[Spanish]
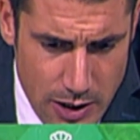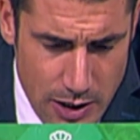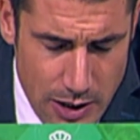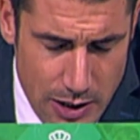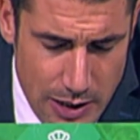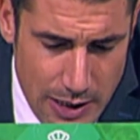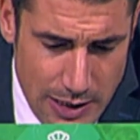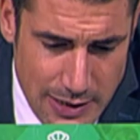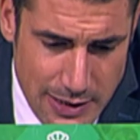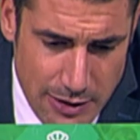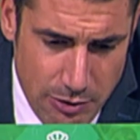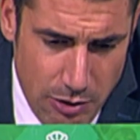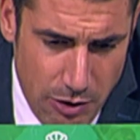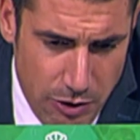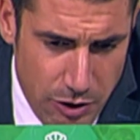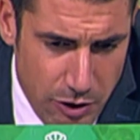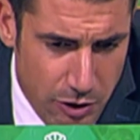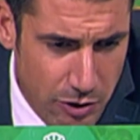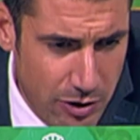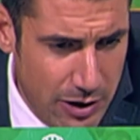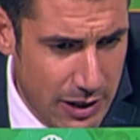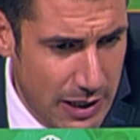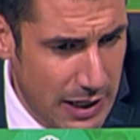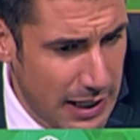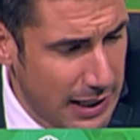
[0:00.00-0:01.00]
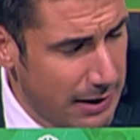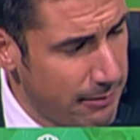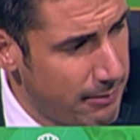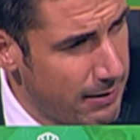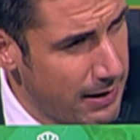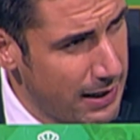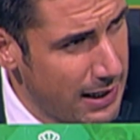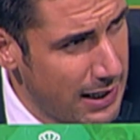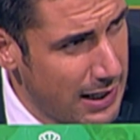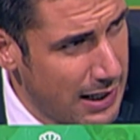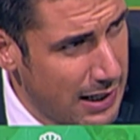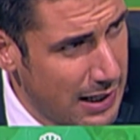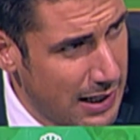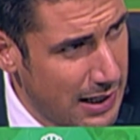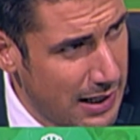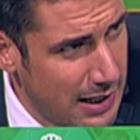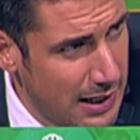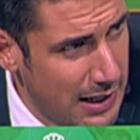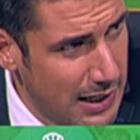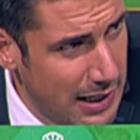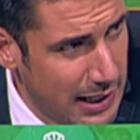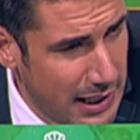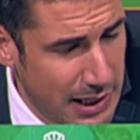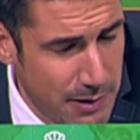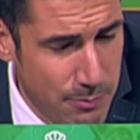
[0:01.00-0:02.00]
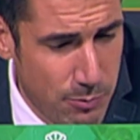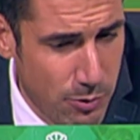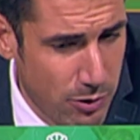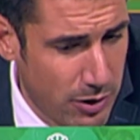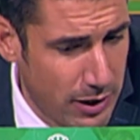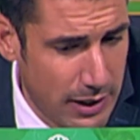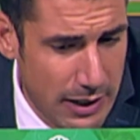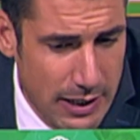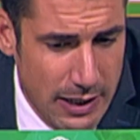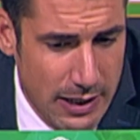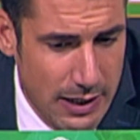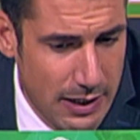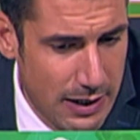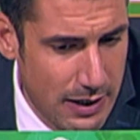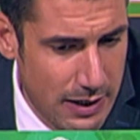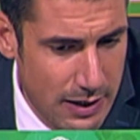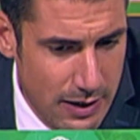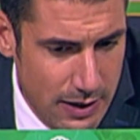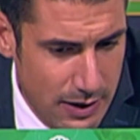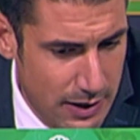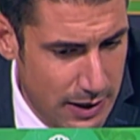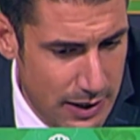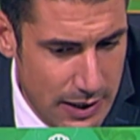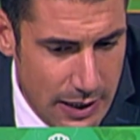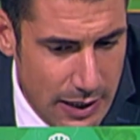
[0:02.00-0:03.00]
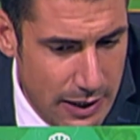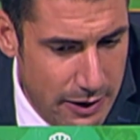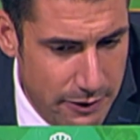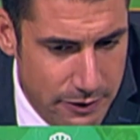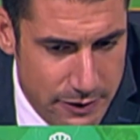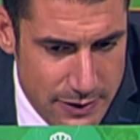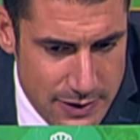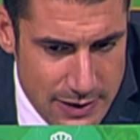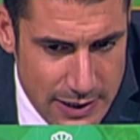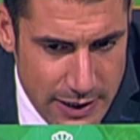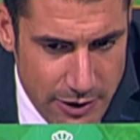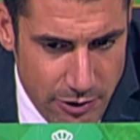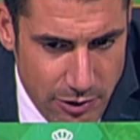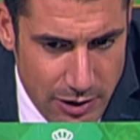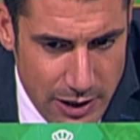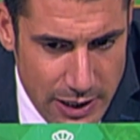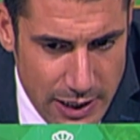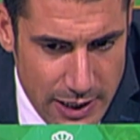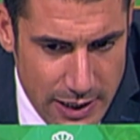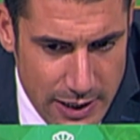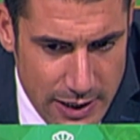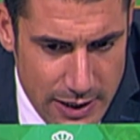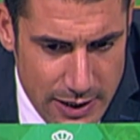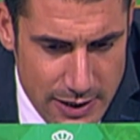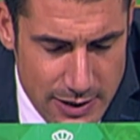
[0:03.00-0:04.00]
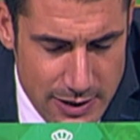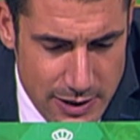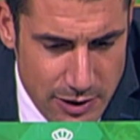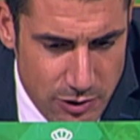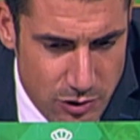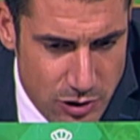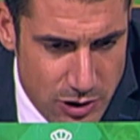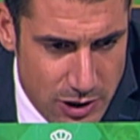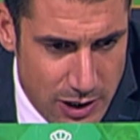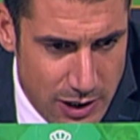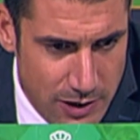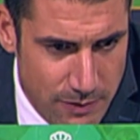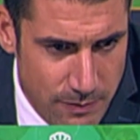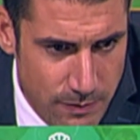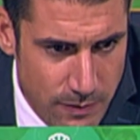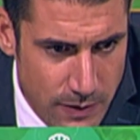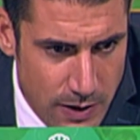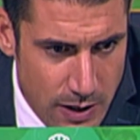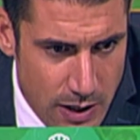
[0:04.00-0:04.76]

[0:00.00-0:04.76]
la situación en la que venía el equipo, que era, era necesario ganar sí o sí,